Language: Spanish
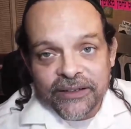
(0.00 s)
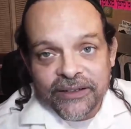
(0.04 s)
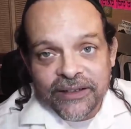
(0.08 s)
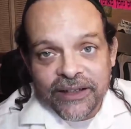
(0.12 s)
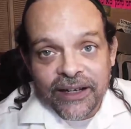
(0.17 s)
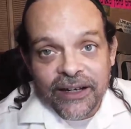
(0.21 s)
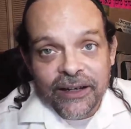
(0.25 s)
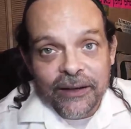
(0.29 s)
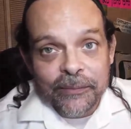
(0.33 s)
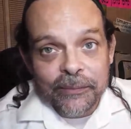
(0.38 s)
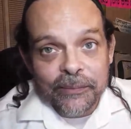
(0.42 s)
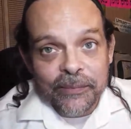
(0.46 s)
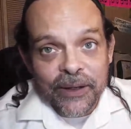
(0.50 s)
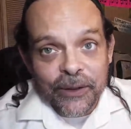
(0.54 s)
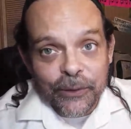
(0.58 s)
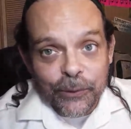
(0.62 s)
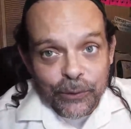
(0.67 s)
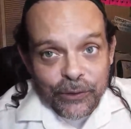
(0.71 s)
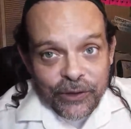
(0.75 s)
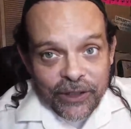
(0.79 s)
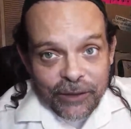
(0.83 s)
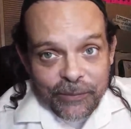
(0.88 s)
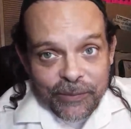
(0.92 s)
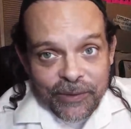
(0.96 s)
hacerle me
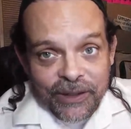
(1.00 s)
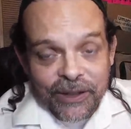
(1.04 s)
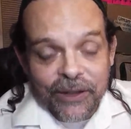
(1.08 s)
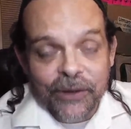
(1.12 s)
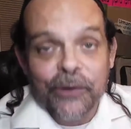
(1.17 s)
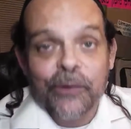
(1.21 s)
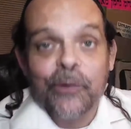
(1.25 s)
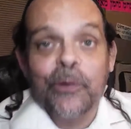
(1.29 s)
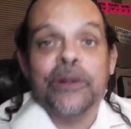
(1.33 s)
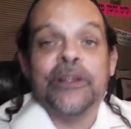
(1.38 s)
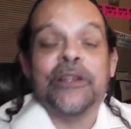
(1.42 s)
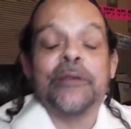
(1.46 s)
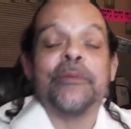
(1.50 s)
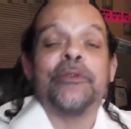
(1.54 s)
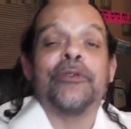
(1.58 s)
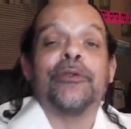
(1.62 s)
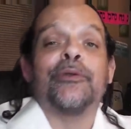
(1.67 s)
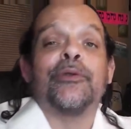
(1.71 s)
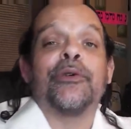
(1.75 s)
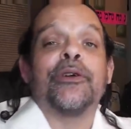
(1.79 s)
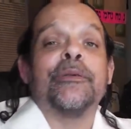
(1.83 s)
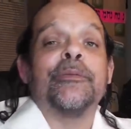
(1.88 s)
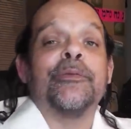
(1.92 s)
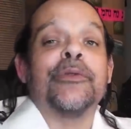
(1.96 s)
gusta el video, cuéntame su
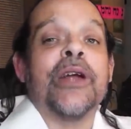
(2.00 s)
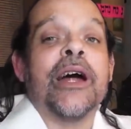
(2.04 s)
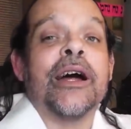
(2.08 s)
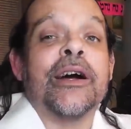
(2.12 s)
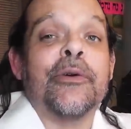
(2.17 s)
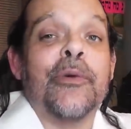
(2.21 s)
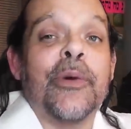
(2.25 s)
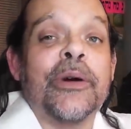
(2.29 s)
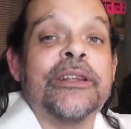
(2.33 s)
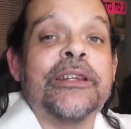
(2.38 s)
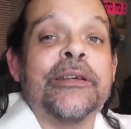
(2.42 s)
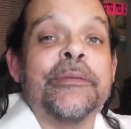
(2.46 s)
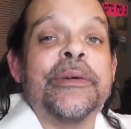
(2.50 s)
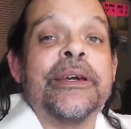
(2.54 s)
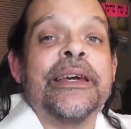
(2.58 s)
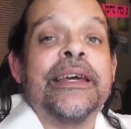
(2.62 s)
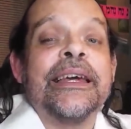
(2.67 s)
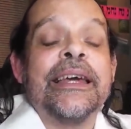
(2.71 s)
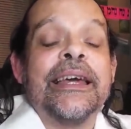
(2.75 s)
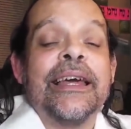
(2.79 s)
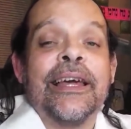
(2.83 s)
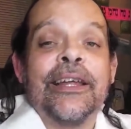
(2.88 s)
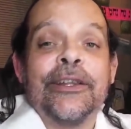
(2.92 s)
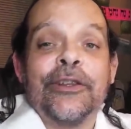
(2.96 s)
historia moral, cuéntame
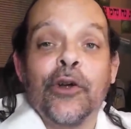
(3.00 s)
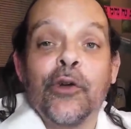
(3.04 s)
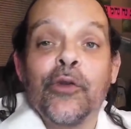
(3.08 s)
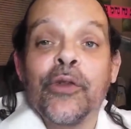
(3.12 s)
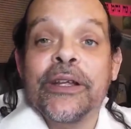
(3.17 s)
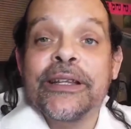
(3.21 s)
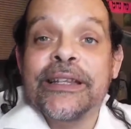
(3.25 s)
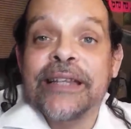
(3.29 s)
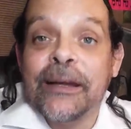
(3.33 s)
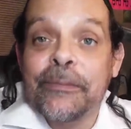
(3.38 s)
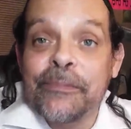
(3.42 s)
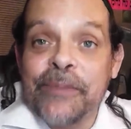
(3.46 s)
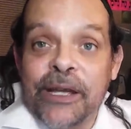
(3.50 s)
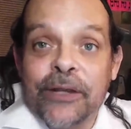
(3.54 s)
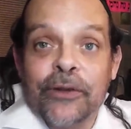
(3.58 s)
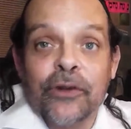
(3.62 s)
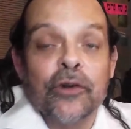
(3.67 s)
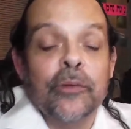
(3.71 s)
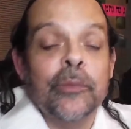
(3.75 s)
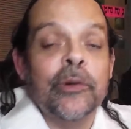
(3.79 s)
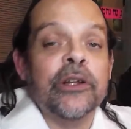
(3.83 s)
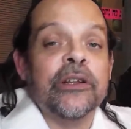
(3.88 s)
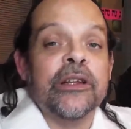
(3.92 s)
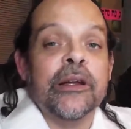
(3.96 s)
de dónde están viendo,
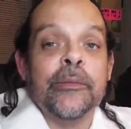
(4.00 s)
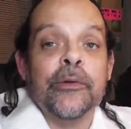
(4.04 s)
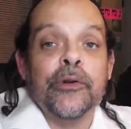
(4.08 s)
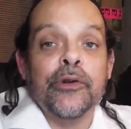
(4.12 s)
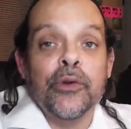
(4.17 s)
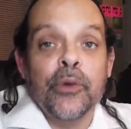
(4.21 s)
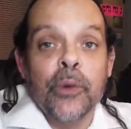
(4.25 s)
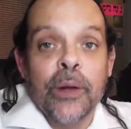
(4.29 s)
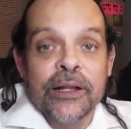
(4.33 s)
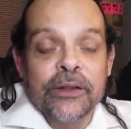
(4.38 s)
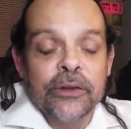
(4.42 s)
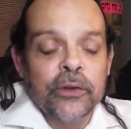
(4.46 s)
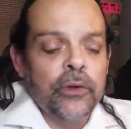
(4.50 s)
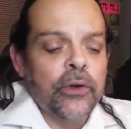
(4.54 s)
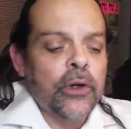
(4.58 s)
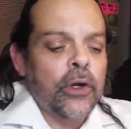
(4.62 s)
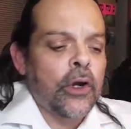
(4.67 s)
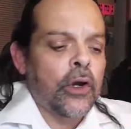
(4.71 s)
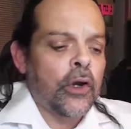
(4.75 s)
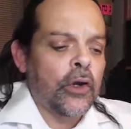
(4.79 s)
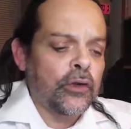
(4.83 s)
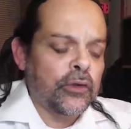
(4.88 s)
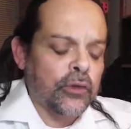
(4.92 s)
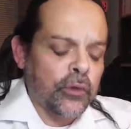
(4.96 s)
cómo le estamos ayudando.
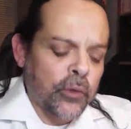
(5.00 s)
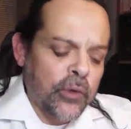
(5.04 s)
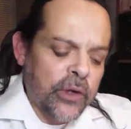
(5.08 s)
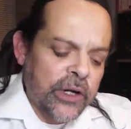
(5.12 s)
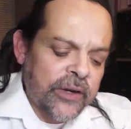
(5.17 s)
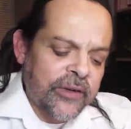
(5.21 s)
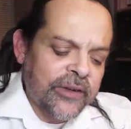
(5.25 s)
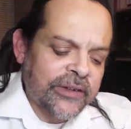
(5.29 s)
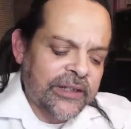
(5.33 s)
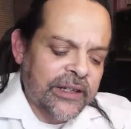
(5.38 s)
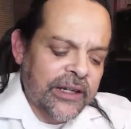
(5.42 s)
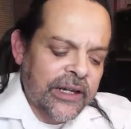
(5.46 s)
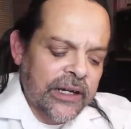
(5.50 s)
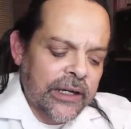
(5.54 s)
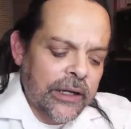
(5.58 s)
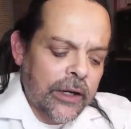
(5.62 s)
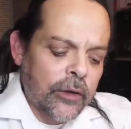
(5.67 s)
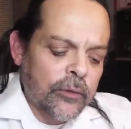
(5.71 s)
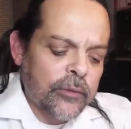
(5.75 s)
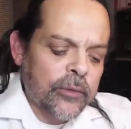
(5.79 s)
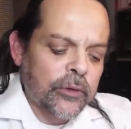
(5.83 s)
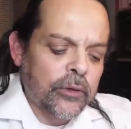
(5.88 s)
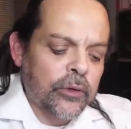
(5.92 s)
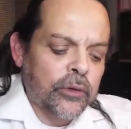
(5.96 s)
Suscríbanse al canal,
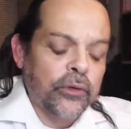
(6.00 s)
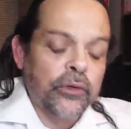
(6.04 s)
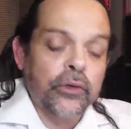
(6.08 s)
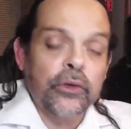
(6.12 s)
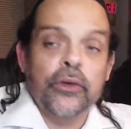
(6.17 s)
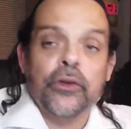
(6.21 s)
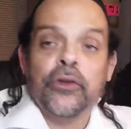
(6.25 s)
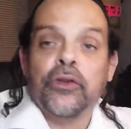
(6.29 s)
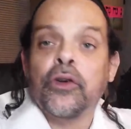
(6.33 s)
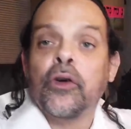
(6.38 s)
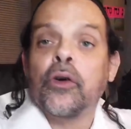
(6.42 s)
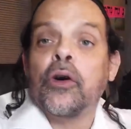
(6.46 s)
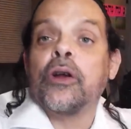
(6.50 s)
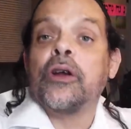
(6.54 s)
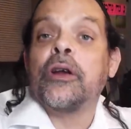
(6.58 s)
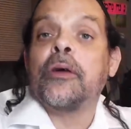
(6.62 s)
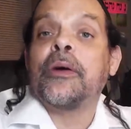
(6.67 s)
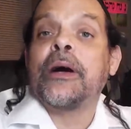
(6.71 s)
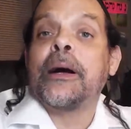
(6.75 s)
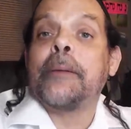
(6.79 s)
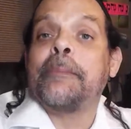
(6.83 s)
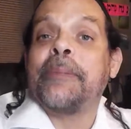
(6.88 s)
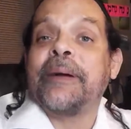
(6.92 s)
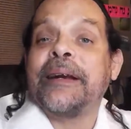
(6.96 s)
el botón de suscripción, en la
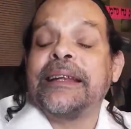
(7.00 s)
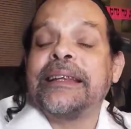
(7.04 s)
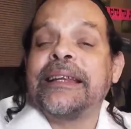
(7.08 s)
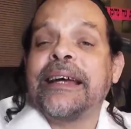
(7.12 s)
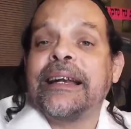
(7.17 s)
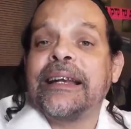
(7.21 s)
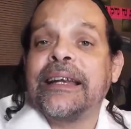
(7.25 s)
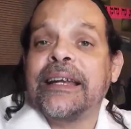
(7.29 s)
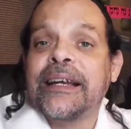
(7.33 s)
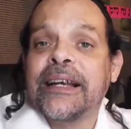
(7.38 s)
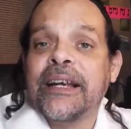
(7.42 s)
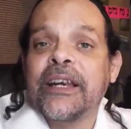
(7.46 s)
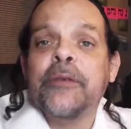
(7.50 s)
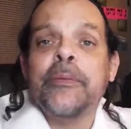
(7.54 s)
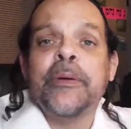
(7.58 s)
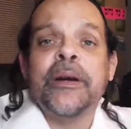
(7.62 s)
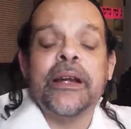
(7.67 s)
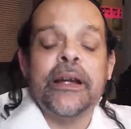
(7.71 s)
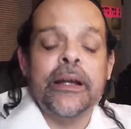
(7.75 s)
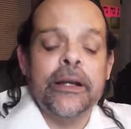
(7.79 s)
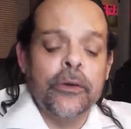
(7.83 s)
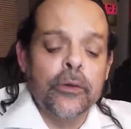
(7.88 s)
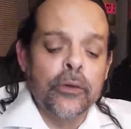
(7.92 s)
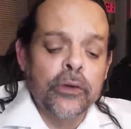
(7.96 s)
campanita, dale click
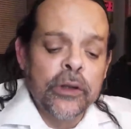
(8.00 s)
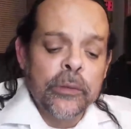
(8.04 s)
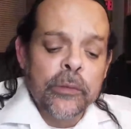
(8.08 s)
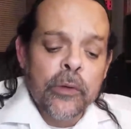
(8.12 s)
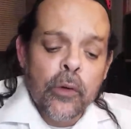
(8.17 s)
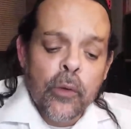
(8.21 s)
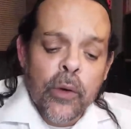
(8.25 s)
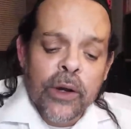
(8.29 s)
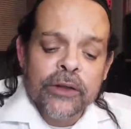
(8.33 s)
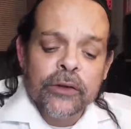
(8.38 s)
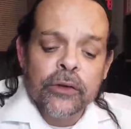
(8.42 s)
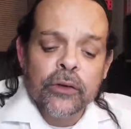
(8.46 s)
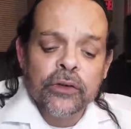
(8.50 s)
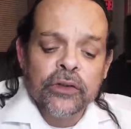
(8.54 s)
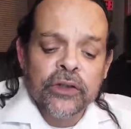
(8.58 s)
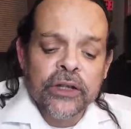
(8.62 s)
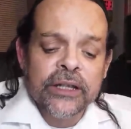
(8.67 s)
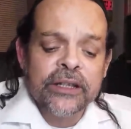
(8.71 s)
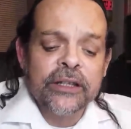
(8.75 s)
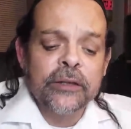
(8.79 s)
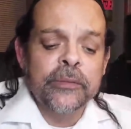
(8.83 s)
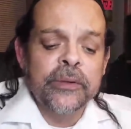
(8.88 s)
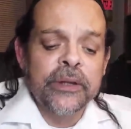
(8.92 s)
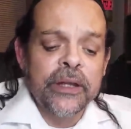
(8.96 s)
para que lo contemos cuando los
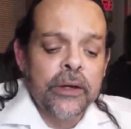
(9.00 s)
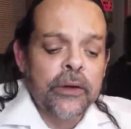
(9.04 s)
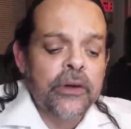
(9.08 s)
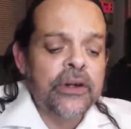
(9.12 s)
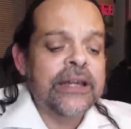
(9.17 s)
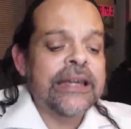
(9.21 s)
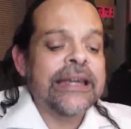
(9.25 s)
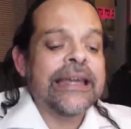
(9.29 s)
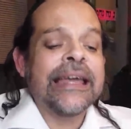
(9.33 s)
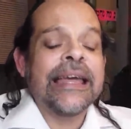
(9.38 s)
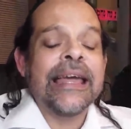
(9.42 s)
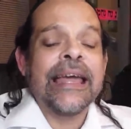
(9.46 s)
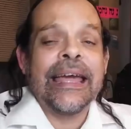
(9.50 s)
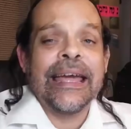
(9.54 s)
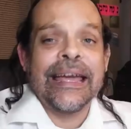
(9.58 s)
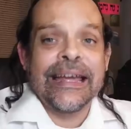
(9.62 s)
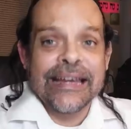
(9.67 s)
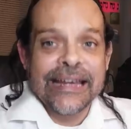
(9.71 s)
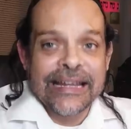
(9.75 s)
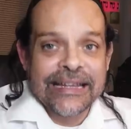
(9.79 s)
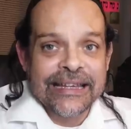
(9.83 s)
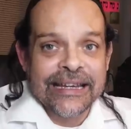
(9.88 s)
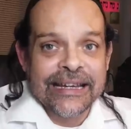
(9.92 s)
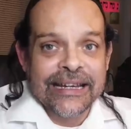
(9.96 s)
siguientes videos
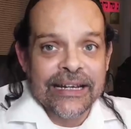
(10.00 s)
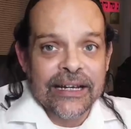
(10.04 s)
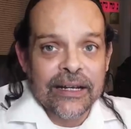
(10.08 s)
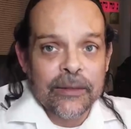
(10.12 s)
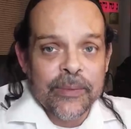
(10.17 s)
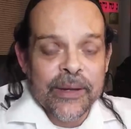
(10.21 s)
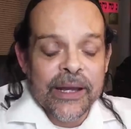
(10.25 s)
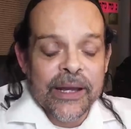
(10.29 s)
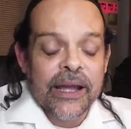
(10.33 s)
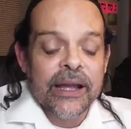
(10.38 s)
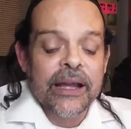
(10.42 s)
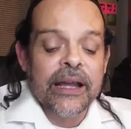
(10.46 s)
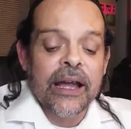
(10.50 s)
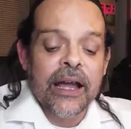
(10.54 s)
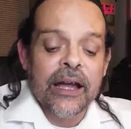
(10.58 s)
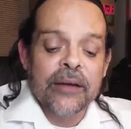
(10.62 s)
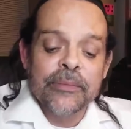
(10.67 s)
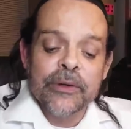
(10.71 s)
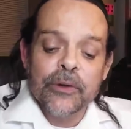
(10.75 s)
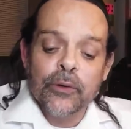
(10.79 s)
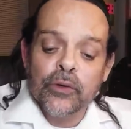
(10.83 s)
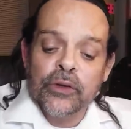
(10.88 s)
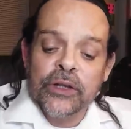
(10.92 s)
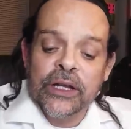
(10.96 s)
en este canal. Ven acá,
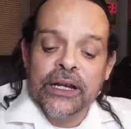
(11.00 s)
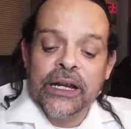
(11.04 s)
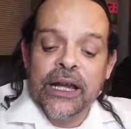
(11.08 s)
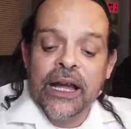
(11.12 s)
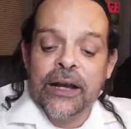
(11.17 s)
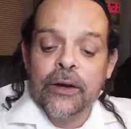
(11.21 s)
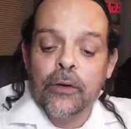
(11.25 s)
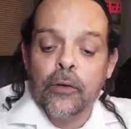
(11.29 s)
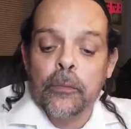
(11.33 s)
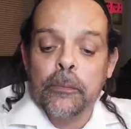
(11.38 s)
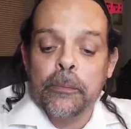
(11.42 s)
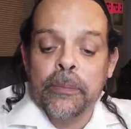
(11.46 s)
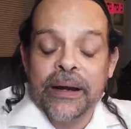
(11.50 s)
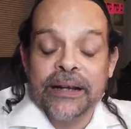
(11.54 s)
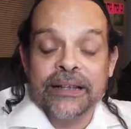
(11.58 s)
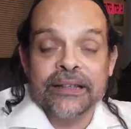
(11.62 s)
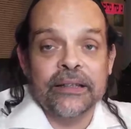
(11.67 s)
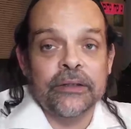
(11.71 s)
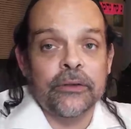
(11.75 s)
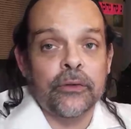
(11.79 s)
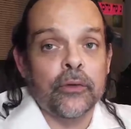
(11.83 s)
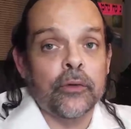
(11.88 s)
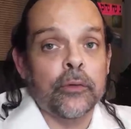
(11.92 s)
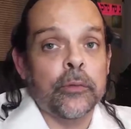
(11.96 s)
me gusta acá, comparten
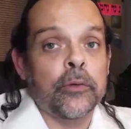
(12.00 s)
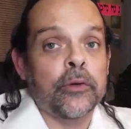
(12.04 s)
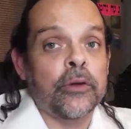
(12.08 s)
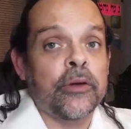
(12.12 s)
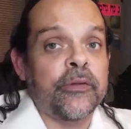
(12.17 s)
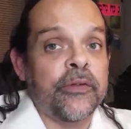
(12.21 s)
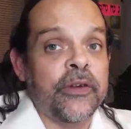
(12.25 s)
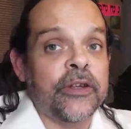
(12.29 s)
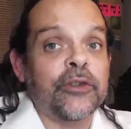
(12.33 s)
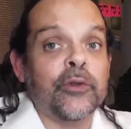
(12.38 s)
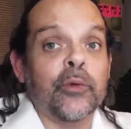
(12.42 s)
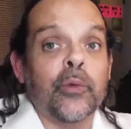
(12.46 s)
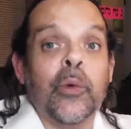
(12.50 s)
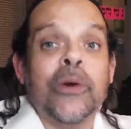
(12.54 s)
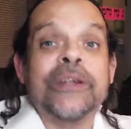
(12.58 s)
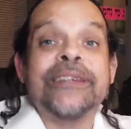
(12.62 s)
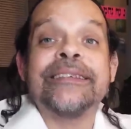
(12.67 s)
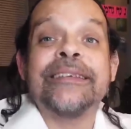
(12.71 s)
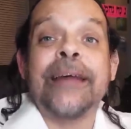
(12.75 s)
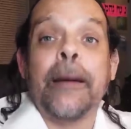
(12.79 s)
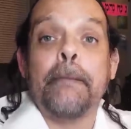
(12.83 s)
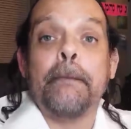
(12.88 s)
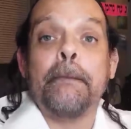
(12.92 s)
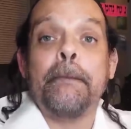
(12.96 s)
en tu grupo de Facebook,
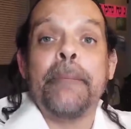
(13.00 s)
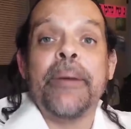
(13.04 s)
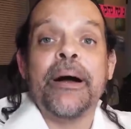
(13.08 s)
WhatsApp.